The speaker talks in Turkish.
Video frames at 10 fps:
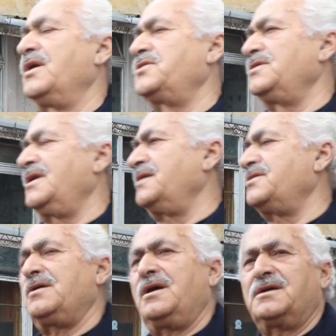Faytonlar
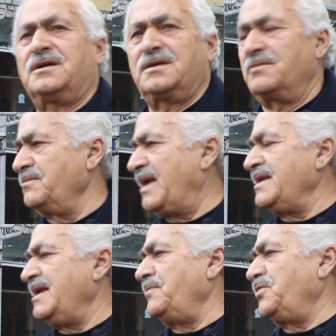
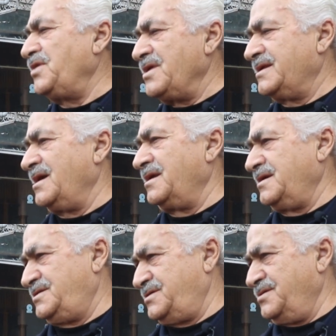belli bütün ada
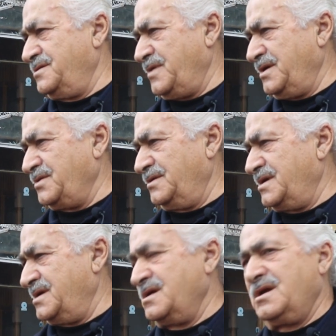halkı istiyor
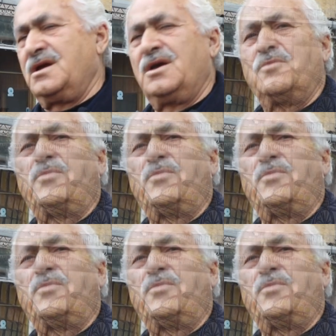faytonları.